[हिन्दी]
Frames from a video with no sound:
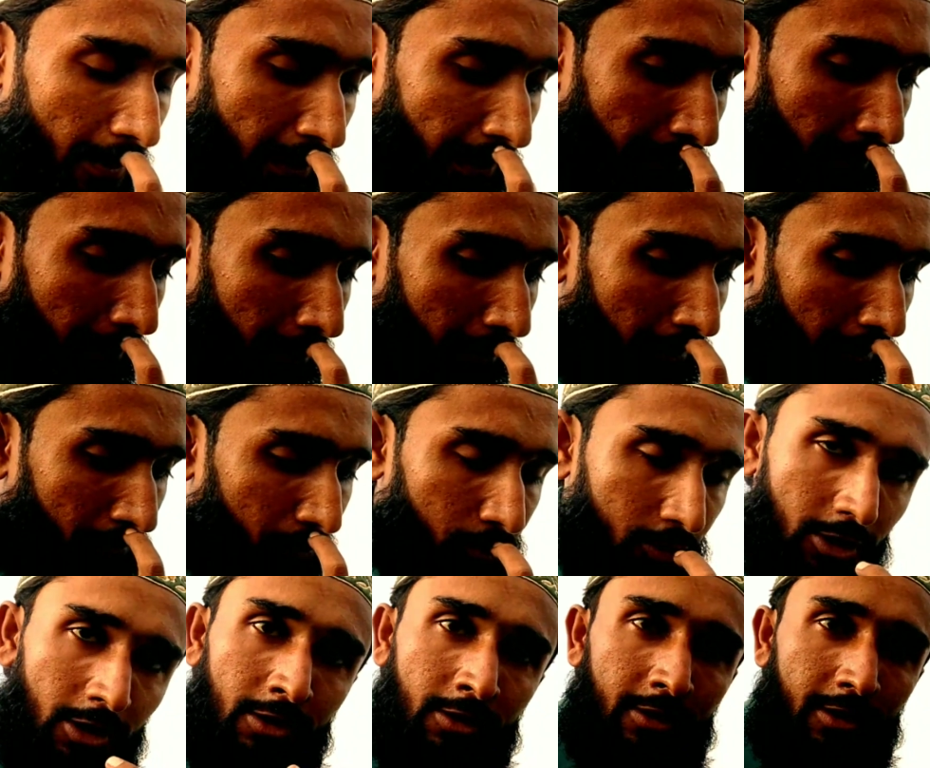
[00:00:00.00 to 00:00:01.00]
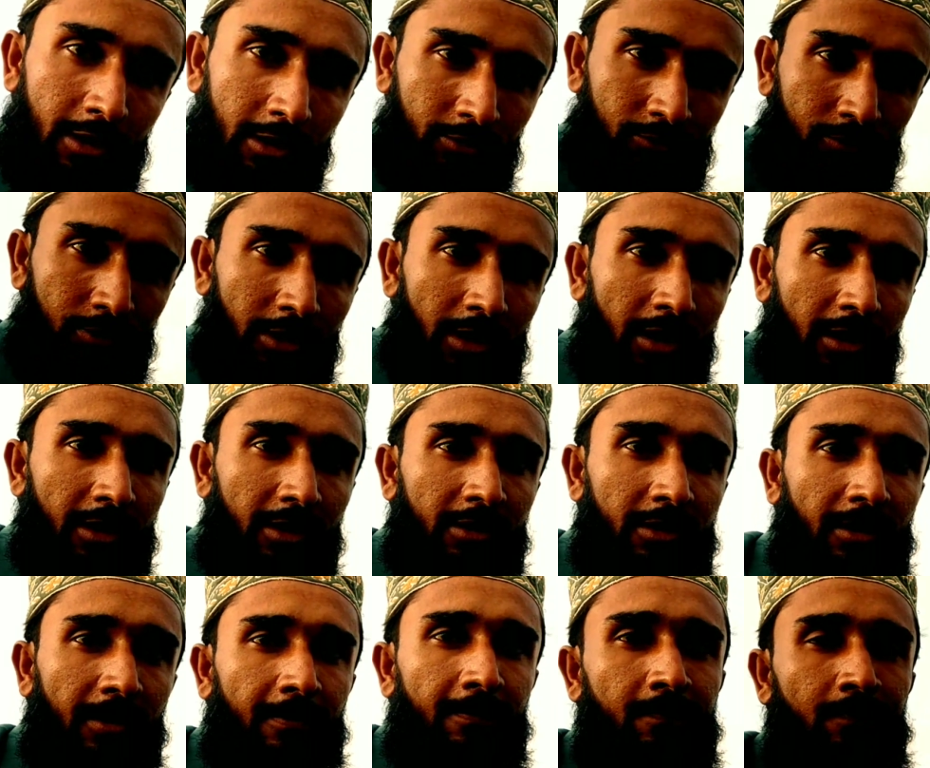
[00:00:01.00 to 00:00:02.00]
लेकिन अबू जान रात को ही आ गए
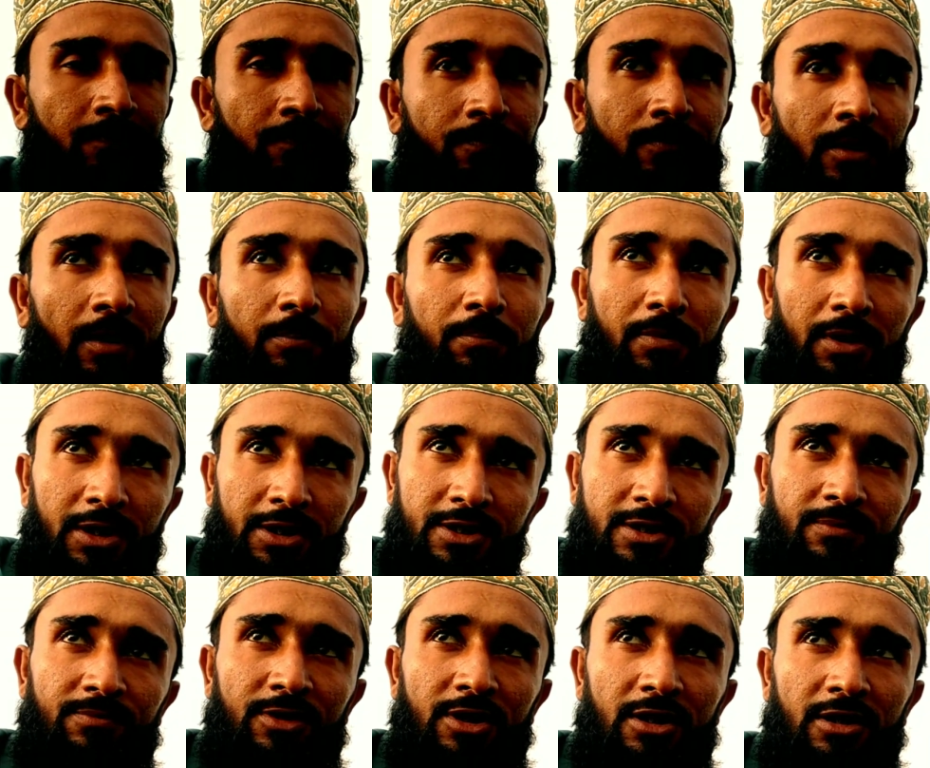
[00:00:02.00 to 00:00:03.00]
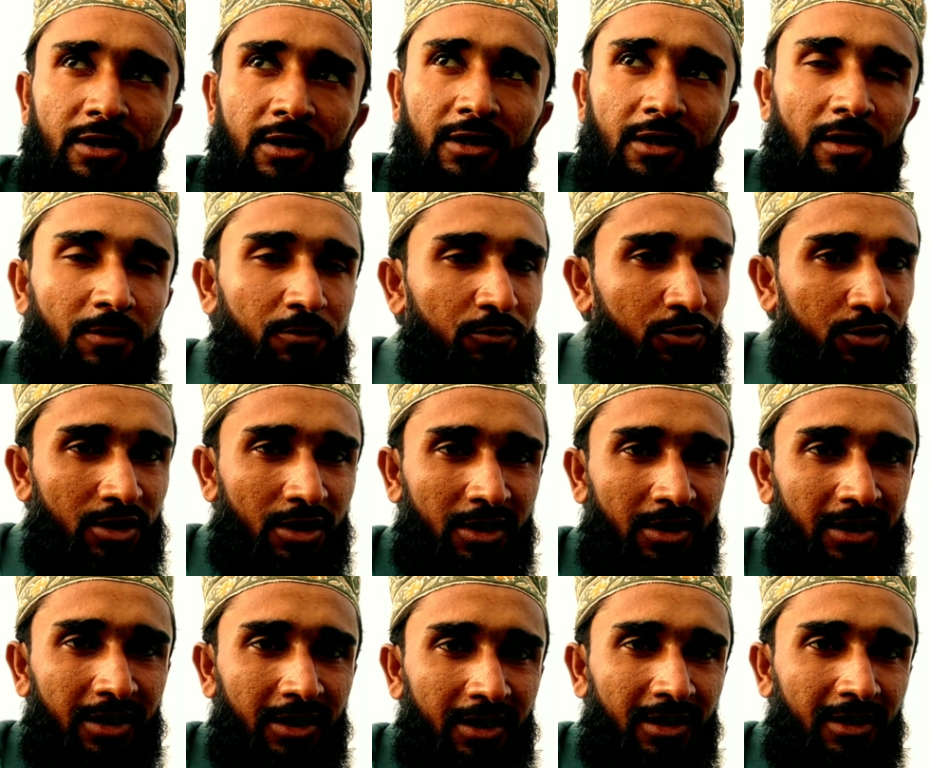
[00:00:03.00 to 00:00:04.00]
थे मैंने समझा था कि अबूजा
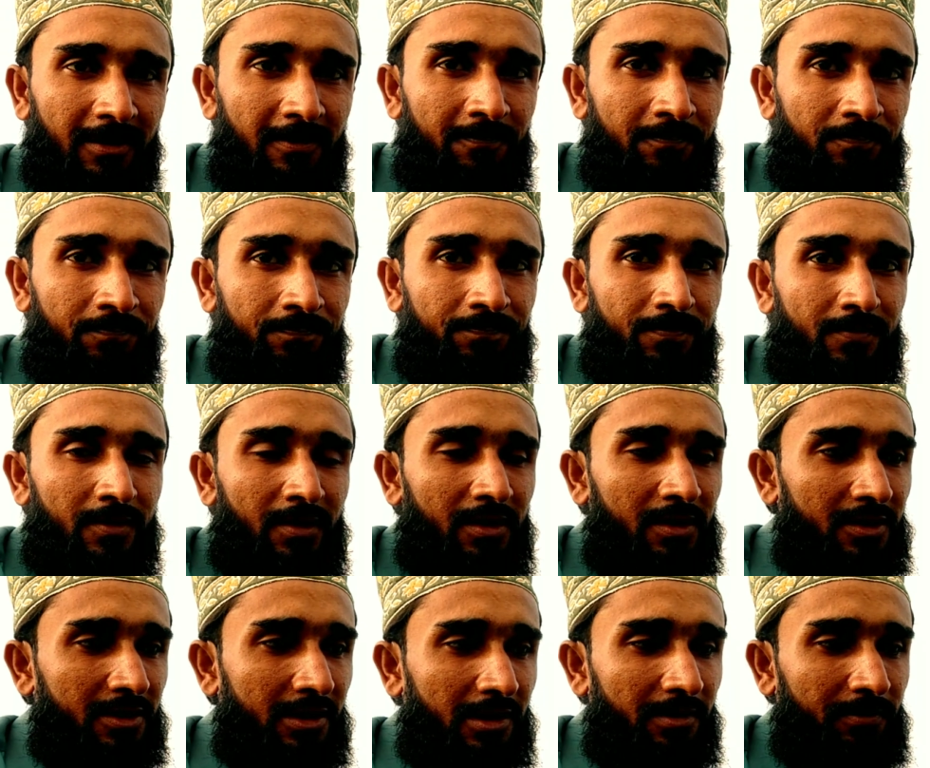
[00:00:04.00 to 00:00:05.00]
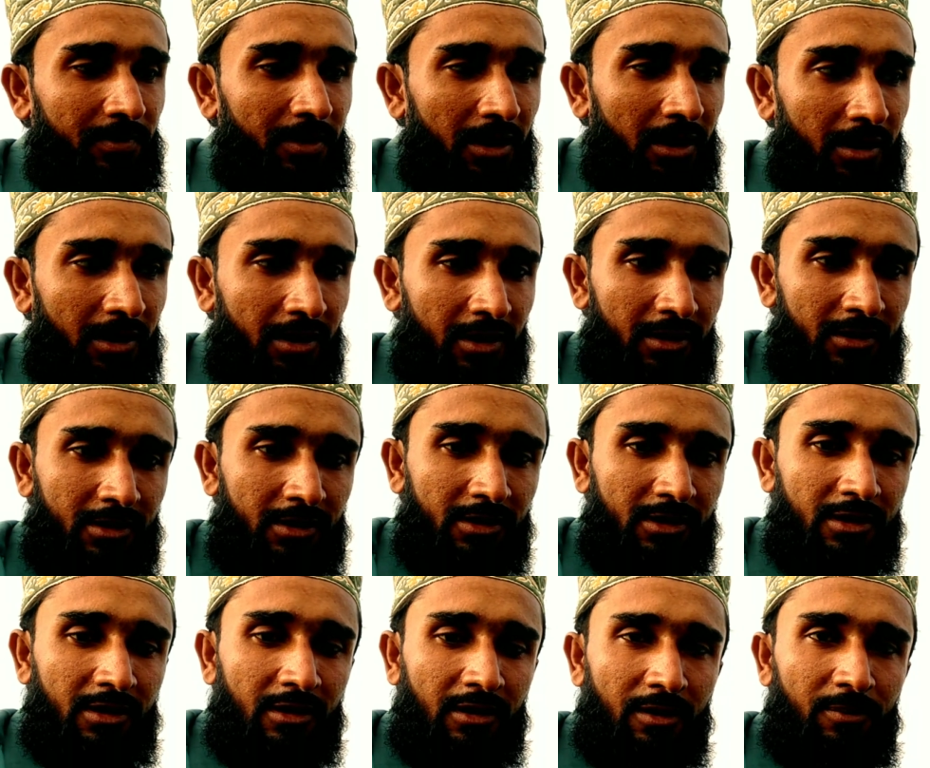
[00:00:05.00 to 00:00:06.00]
नहीं है इसलिए मेरा इरादा
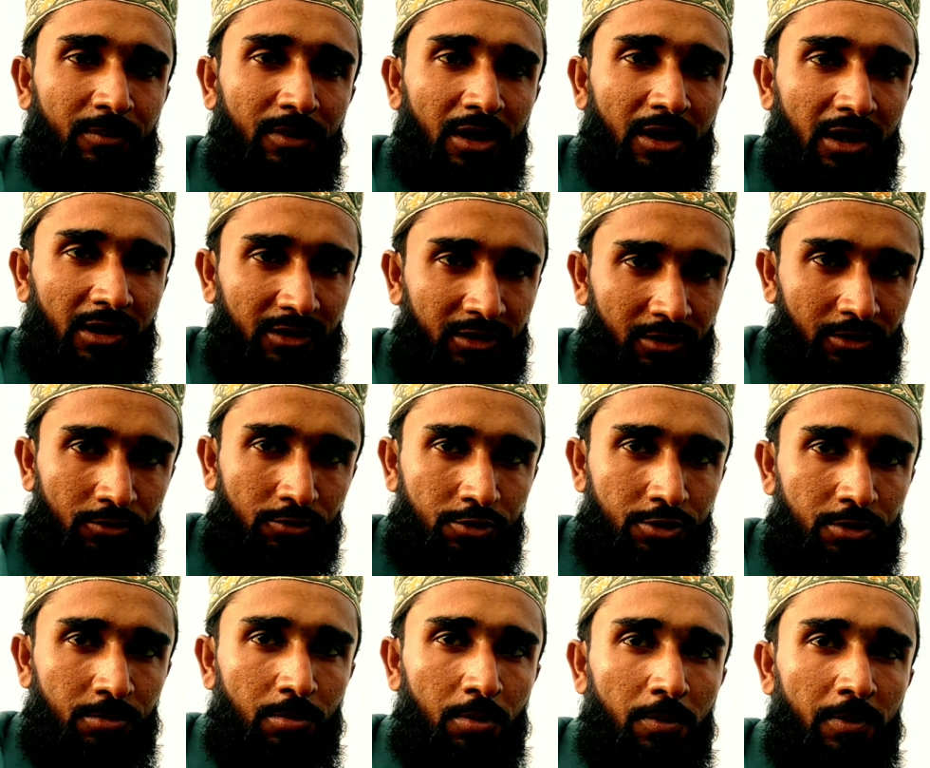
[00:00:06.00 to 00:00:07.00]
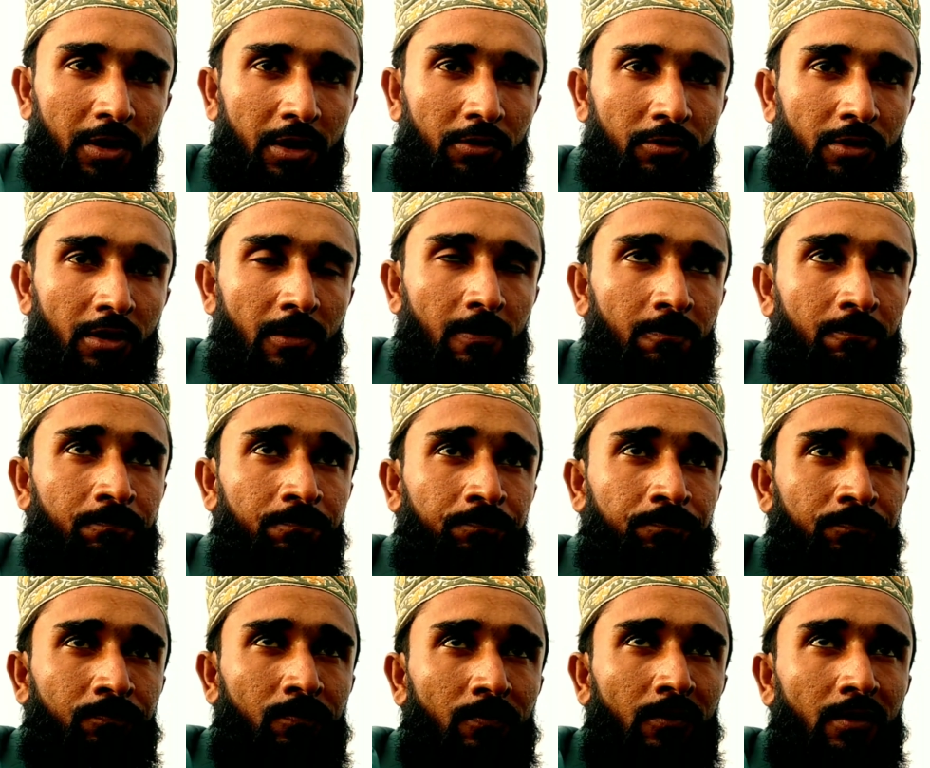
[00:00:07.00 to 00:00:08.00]
था कि मैं रात की रूटीन भी बनाऊंगा
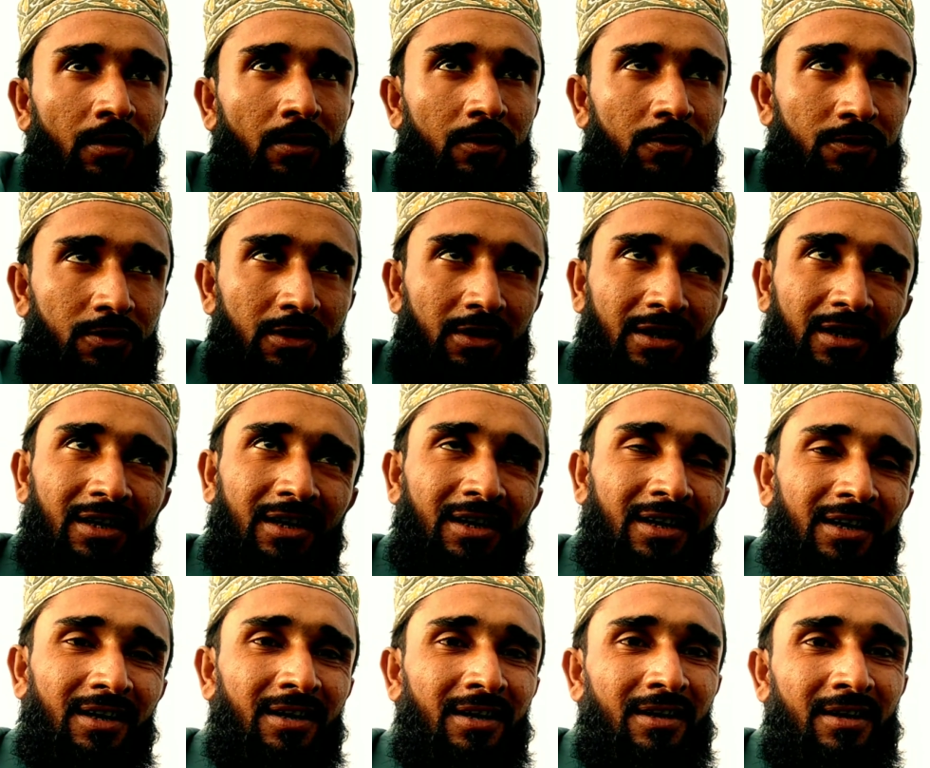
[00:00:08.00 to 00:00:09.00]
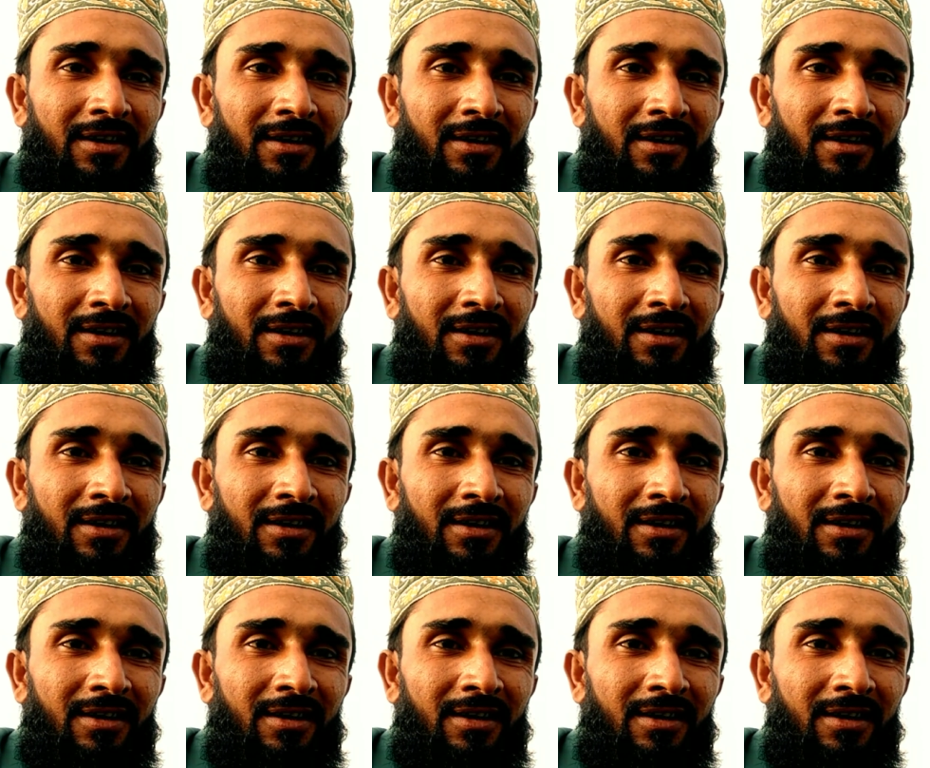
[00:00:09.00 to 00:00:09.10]
इसलिए